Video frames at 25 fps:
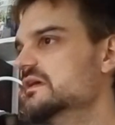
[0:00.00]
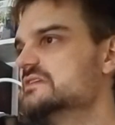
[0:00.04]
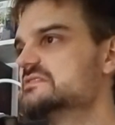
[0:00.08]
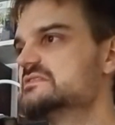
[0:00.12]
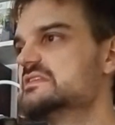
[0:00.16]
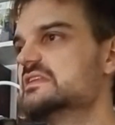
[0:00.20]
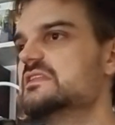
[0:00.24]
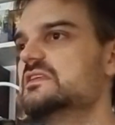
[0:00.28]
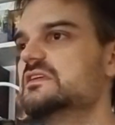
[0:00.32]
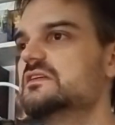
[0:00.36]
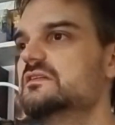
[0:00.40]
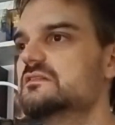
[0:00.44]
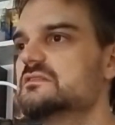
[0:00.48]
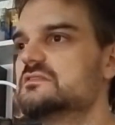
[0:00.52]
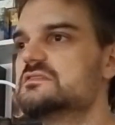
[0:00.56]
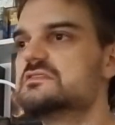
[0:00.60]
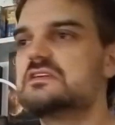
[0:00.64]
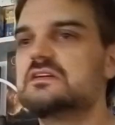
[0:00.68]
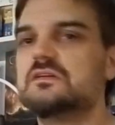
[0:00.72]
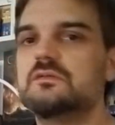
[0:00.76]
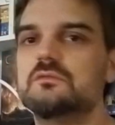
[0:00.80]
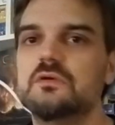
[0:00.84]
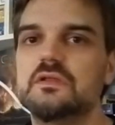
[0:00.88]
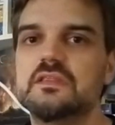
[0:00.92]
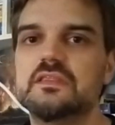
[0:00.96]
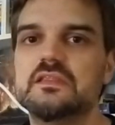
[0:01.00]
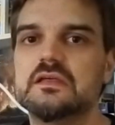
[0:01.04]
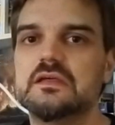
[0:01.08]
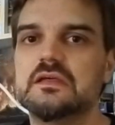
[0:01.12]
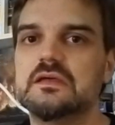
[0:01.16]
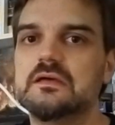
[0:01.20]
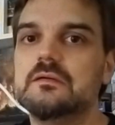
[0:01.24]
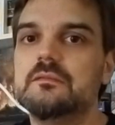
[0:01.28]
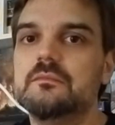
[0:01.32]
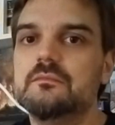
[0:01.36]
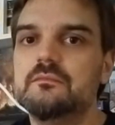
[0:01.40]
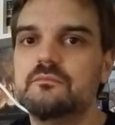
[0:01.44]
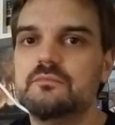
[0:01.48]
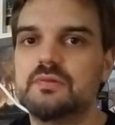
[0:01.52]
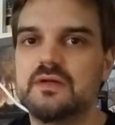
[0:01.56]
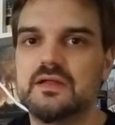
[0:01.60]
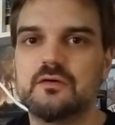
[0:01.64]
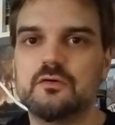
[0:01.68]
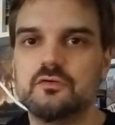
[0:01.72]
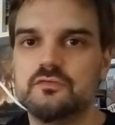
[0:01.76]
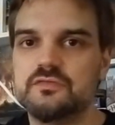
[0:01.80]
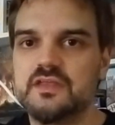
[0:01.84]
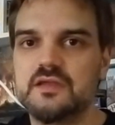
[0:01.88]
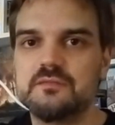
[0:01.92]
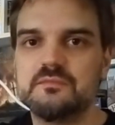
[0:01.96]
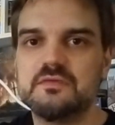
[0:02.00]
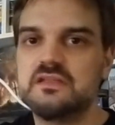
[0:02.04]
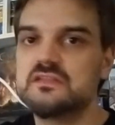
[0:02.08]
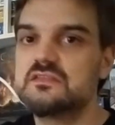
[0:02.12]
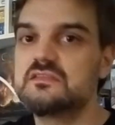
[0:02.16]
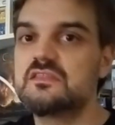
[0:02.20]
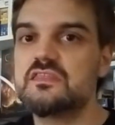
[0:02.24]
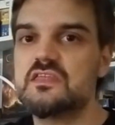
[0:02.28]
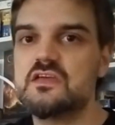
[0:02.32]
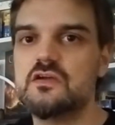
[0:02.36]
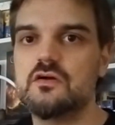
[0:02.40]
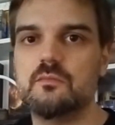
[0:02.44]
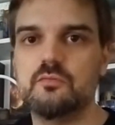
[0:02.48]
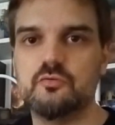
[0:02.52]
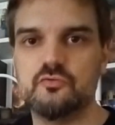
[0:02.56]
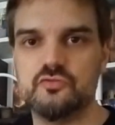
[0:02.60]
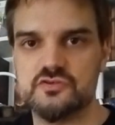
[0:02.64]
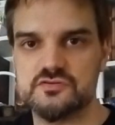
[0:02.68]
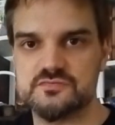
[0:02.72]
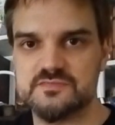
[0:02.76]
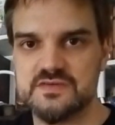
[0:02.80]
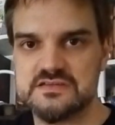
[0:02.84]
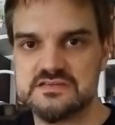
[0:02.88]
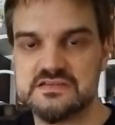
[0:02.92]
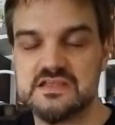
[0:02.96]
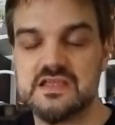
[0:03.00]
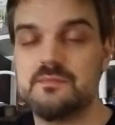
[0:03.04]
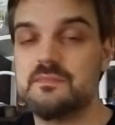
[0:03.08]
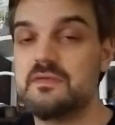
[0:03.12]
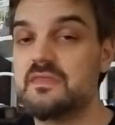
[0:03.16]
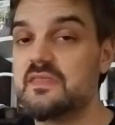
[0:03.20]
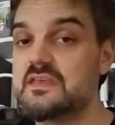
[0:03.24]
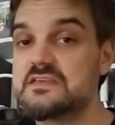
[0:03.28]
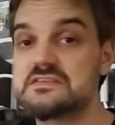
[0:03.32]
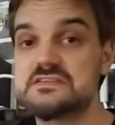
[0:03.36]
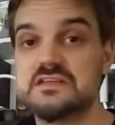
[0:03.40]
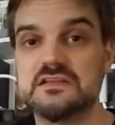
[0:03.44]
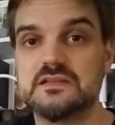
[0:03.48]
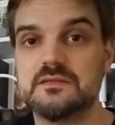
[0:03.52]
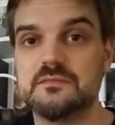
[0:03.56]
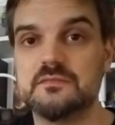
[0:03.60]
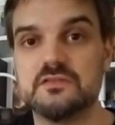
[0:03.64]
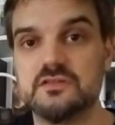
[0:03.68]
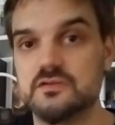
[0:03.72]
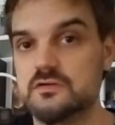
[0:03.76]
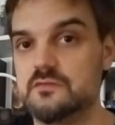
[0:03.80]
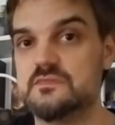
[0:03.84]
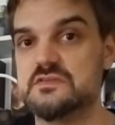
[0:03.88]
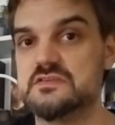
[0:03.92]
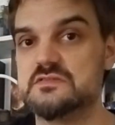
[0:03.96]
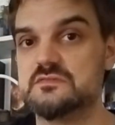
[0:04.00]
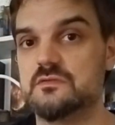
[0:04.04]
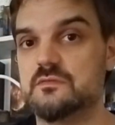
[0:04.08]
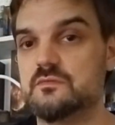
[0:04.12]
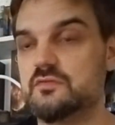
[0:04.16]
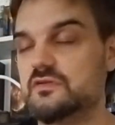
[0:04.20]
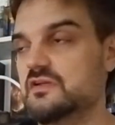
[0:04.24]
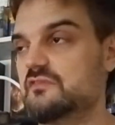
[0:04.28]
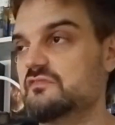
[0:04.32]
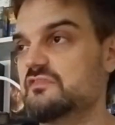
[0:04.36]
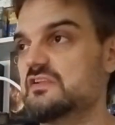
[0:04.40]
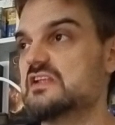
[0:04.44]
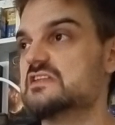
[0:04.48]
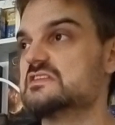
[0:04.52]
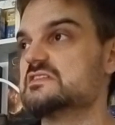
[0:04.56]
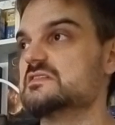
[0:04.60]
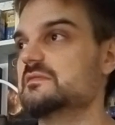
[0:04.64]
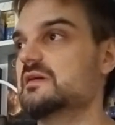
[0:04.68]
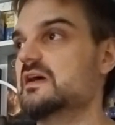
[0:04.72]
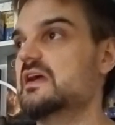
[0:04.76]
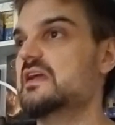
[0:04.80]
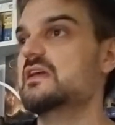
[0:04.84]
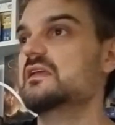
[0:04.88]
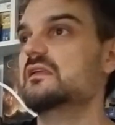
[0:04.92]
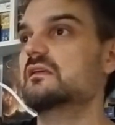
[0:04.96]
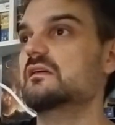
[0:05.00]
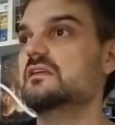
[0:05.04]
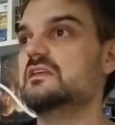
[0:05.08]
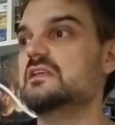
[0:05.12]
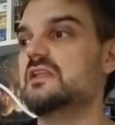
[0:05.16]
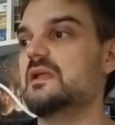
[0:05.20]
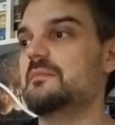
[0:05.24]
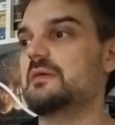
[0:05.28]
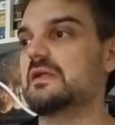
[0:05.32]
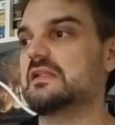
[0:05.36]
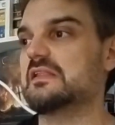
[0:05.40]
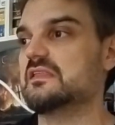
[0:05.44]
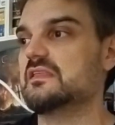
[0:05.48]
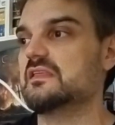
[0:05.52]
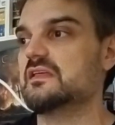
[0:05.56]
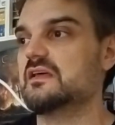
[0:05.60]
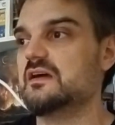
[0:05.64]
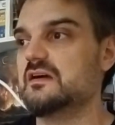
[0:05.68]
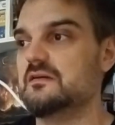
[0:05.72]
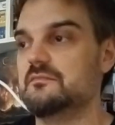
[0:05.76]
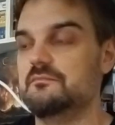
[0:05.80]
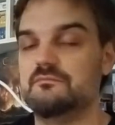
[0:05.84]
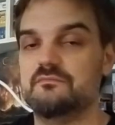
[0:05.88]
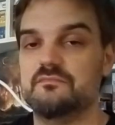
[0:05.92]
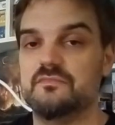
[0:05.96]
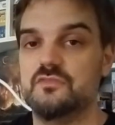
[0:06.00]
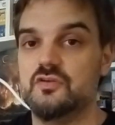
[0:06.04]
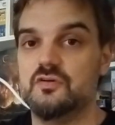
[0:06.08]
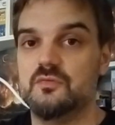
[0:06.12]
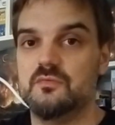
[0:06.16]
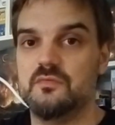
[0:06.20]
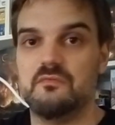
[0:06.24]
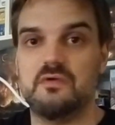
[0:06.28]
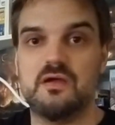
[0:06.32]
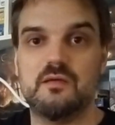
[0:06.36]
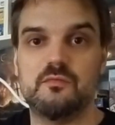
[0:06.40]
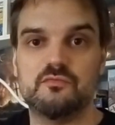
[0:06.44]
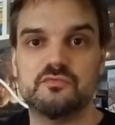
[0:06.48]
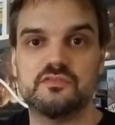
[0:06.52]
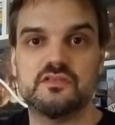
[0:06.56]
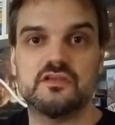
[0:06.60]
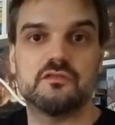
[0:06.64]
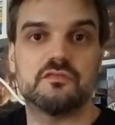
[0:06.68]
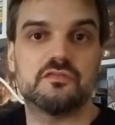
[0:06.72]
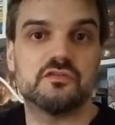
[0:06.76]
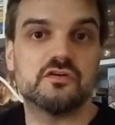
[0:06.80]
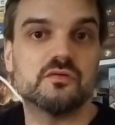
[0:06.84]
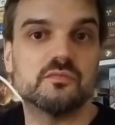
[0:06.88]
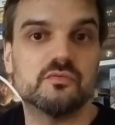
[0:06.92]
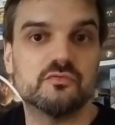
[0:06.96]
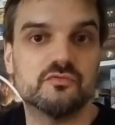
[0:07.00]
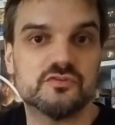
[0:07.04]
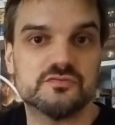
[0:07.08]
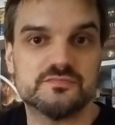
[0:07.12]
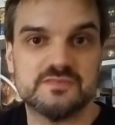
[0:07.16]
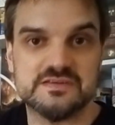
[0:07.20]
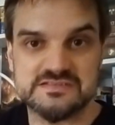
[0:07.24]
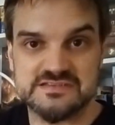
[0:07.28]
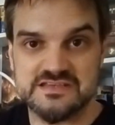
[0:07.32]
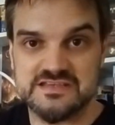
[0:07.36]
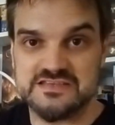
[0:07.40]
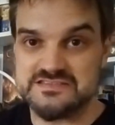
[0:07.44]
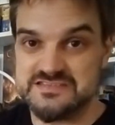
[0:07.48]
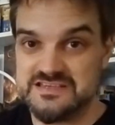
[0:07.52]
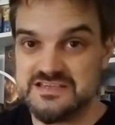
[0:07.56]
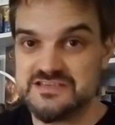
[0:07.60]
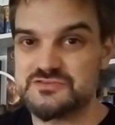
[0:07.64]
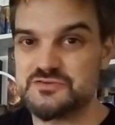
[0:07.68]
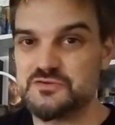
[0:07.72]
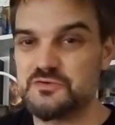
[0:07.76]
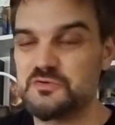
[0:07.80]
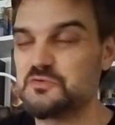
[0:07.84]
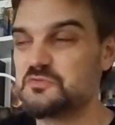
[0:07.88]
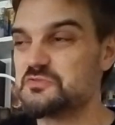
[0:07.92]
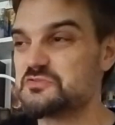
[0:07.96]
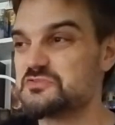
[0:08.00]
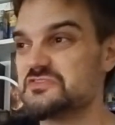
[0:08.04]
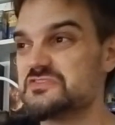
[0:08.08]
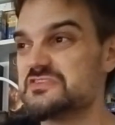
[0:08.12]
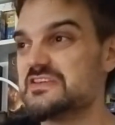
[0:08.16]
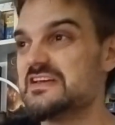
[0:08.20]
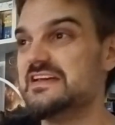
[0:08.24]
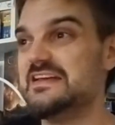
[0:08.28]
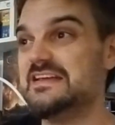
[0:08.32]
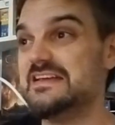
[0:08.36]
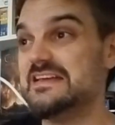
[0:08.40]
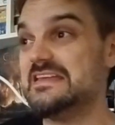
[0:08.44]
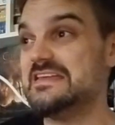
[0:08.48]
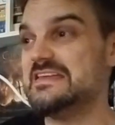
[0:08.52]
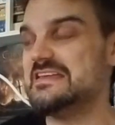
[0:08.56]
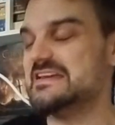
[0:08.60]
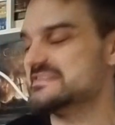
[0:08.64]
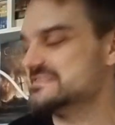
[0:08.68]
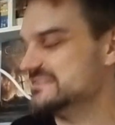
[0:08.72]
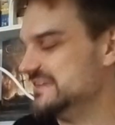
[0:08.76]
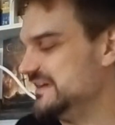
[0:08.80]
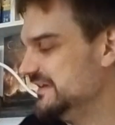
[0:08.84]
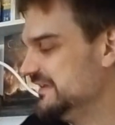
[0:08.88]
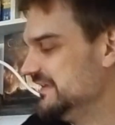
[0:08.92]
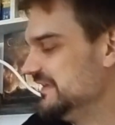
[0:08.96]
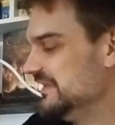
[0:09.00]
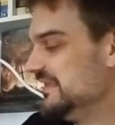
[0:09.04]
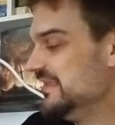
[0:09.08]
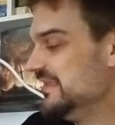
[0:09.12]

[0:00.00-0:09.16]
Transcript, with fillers: este tío se cuente para contarme cinco puntos más, que me da exactamente lo mismo, porque al final se va a ir y la partida mm, yo me voy a apuntar los cinco puntos más, que sé que son justos, y ya está.